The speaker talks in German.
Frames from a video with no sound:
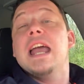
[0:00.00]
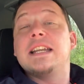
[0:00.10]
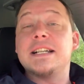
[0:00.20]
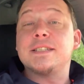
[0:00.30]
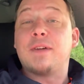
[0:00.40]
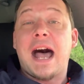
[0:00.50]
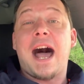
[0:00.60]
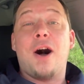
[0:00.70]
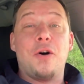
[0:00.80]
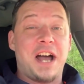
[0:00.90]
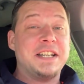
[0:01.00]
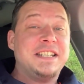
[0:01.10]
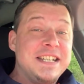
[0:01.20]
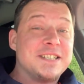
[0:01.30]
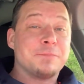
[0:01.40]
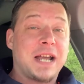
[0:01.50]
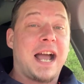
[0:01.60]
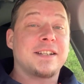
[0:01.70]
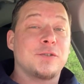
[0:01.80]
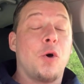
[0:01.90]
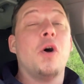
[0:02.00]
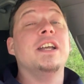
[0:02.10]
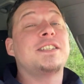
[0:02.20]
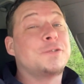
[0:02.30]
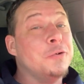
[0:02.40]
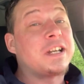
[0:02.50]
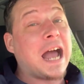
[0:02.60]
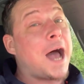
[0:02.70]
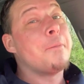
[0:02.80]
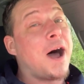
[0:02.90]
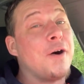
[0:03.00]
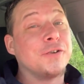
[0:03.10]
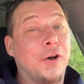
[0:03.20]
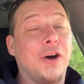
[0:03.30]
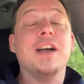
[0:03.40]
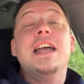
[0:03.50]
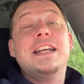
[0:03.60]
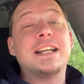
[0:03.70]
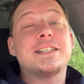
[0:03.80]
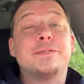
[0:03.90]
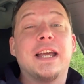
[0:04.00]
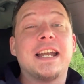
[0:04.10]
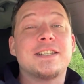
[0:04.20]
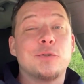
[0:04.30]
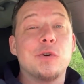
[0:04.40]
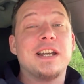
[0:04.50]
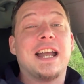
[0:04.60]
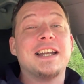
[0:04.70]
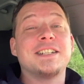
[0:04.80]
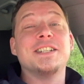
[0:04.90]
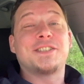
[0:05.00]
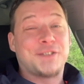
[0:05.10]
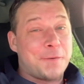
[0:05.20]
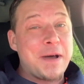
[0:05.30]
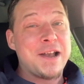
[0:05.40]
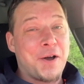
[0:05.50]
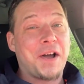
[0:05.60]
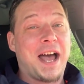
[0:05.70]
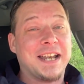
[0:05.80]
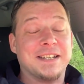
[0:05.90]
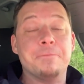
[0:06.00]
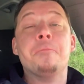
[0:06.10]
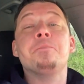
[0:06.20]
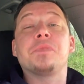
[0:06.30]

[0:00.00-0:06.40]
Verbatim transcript: Das war auch an diesem Tag so. Hinzu kam auch noch, dass wir das sogenannte Sommerloch hatten.